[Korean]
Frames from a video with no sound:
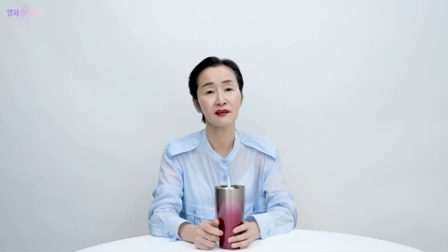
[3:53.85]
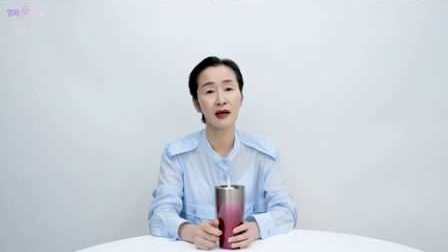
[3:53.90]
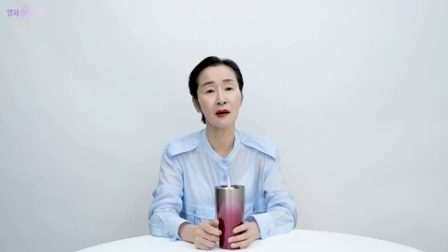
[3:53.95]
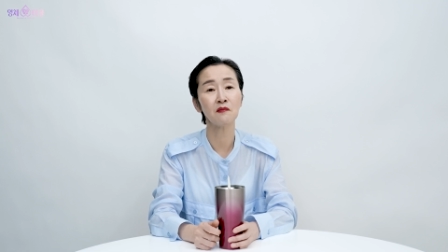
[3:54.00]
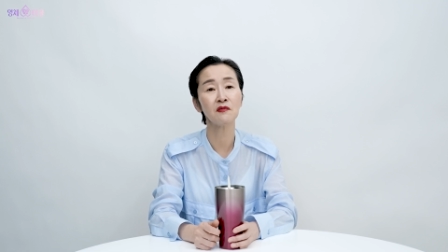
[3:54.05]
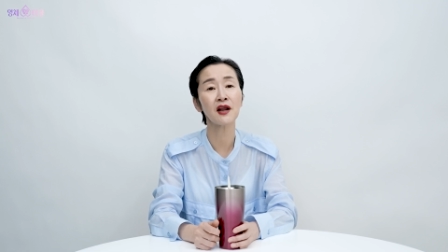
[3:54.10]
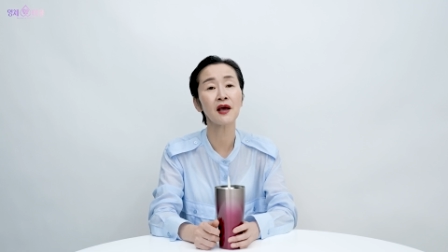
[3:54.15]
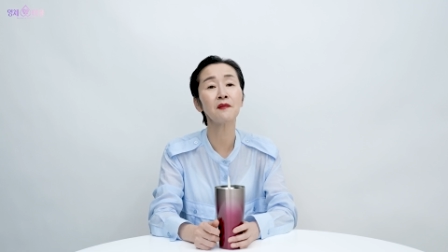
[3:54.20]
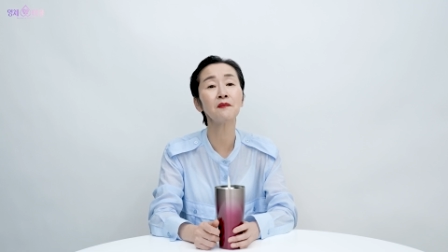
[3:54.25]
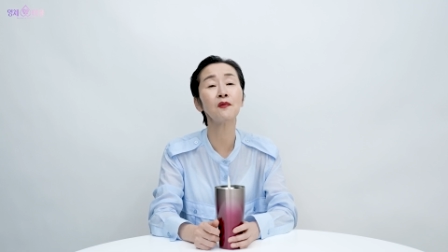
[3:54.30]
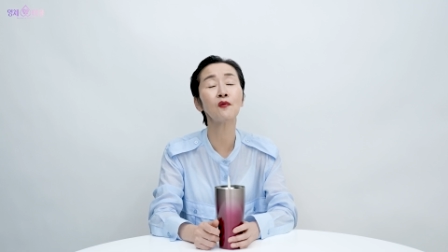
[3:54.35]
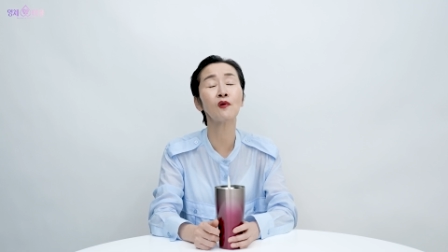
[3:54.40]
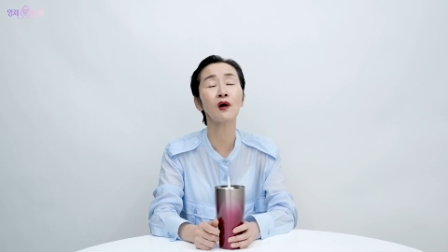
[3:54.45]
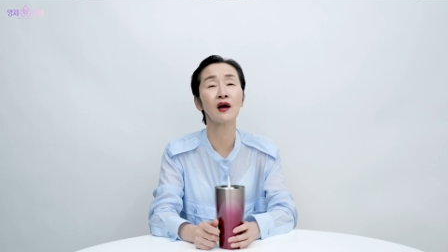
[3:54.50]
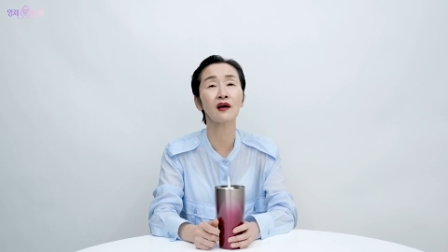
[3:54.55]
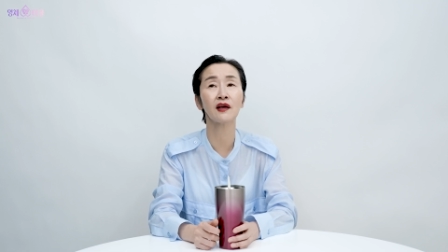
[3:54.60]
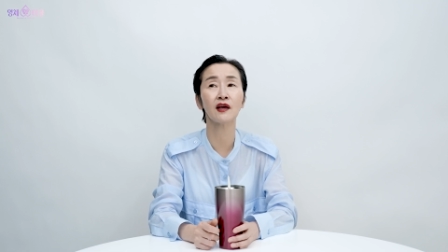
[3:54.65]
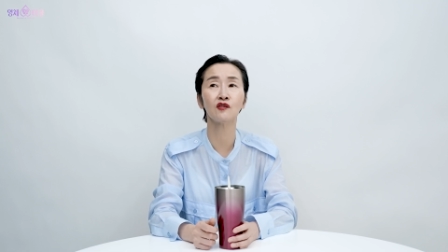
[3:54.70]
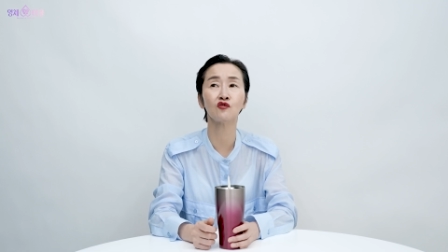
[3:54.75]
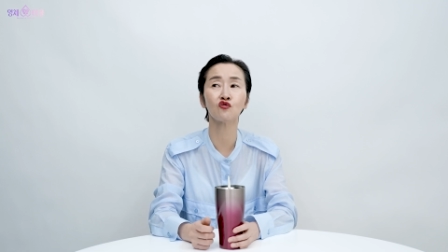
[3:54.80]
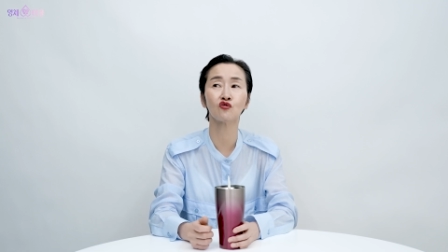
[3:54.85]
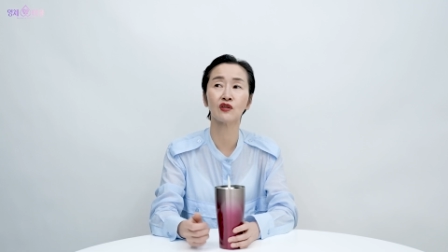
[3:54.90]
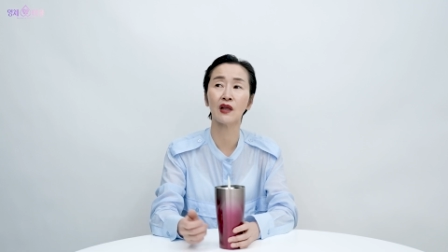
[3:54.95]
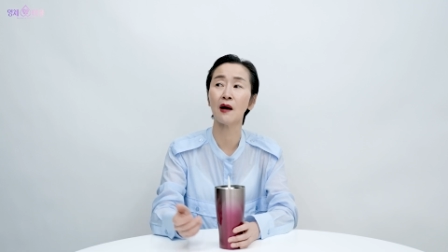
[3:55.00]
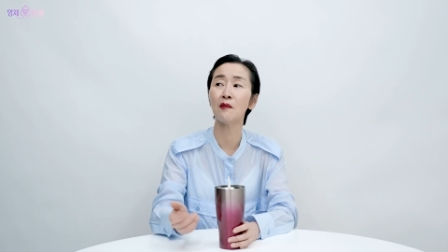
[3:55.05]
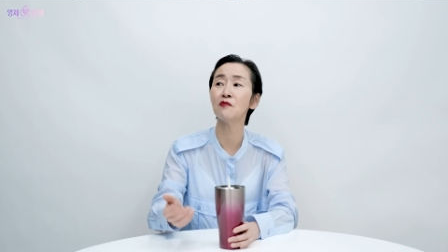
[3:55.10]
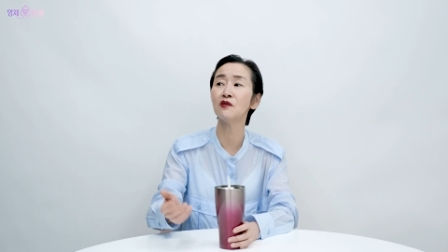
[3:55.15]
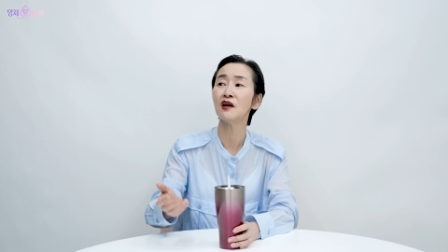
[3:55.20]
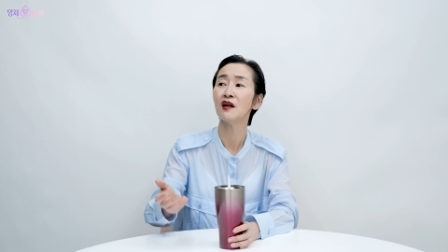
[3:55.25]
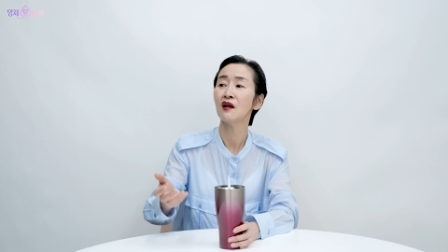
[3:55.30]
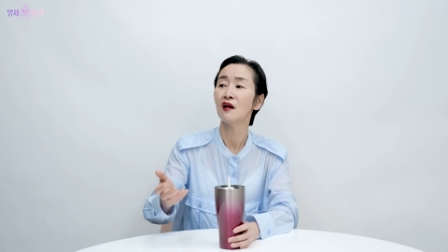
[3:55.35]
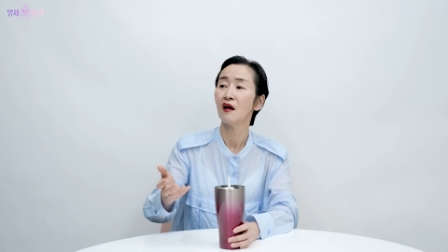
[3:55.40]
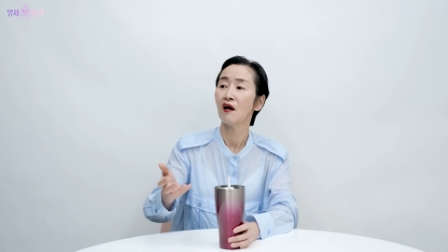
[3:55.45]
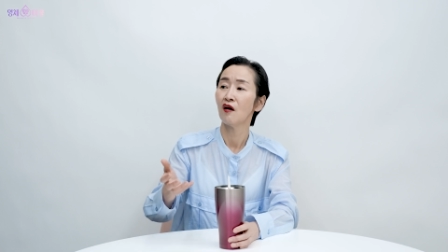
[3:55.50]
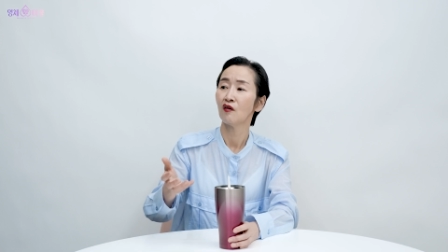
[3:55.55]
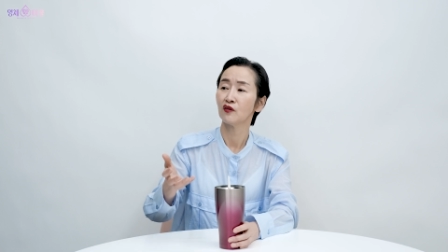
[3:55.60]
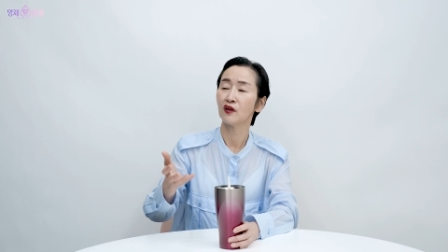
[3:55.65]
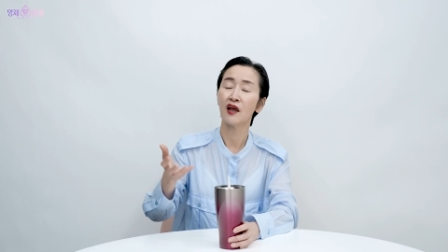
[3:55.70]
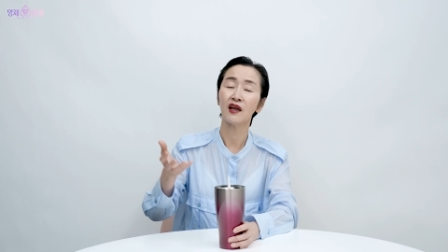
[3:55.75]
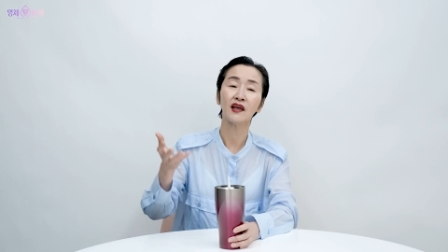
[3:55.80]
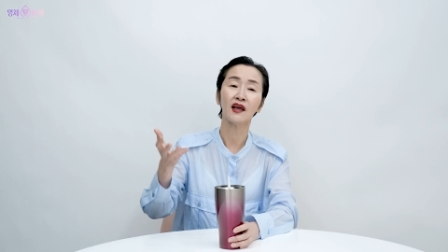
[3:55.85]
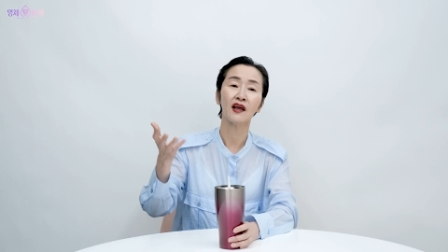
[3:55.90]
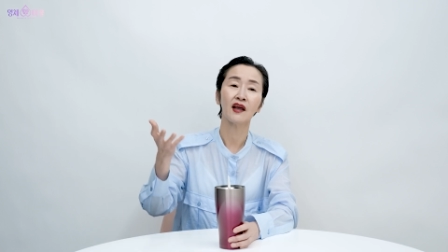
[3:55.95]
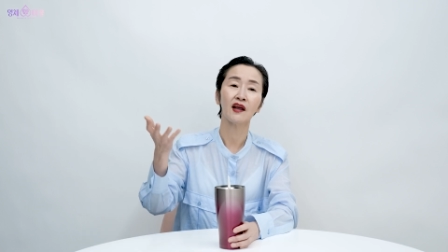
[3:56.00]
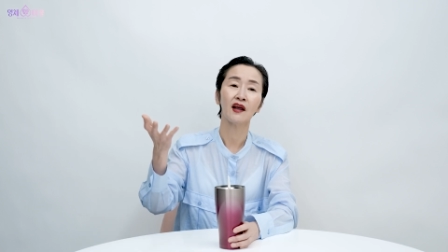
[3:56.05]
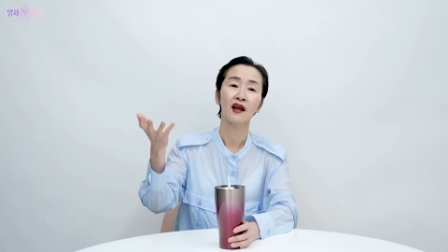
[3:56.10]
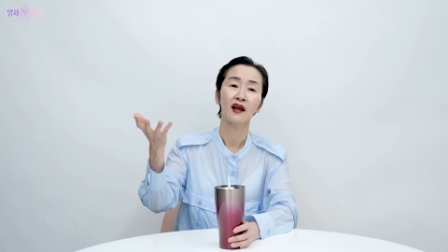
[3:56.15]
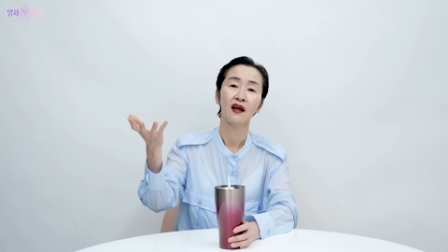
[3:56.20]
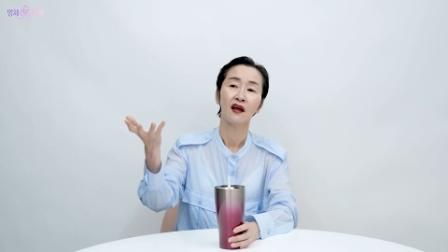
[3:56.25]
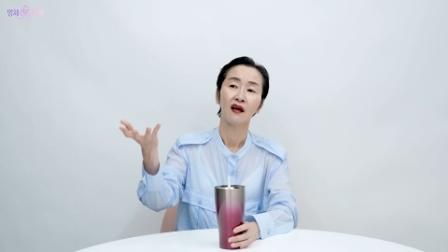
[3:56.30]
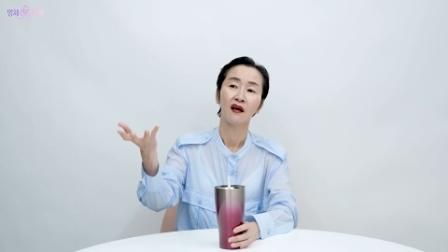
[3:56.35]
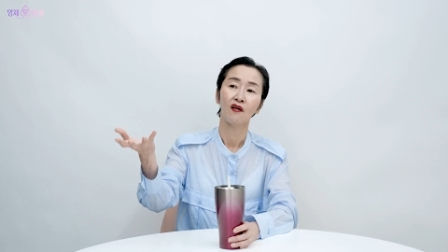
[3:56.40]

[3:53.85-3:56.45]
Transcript: 남을 행복하게 해주고 남을 되게